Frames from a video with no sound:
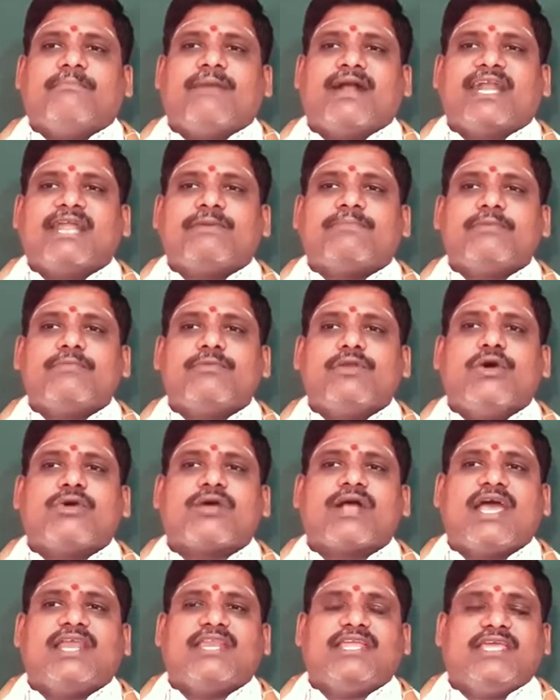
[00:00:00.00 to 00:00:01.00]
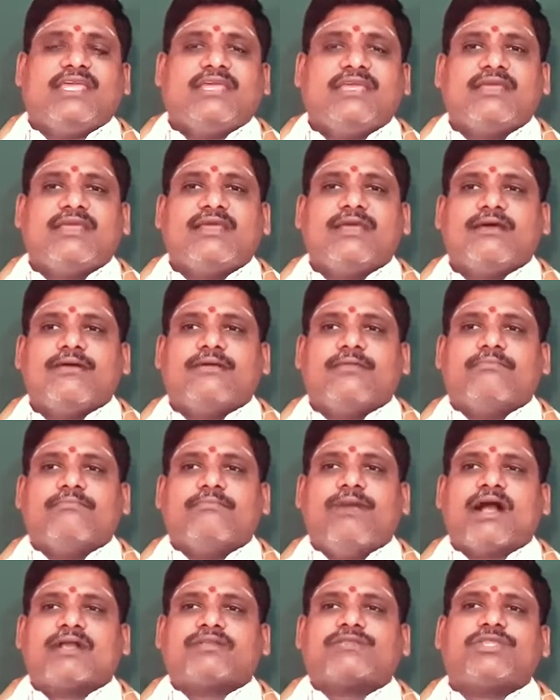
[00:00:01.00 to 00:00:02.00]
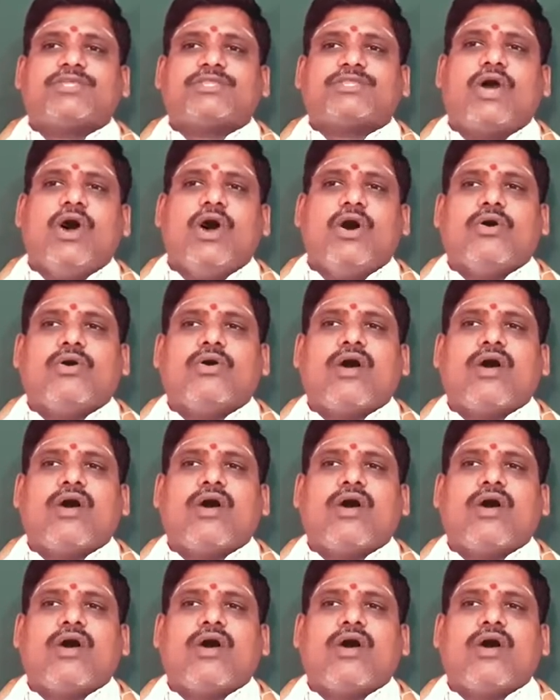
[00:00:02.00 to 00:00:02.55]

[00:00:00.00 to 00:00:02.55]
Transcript: మండపంలో కానీ భక్తితో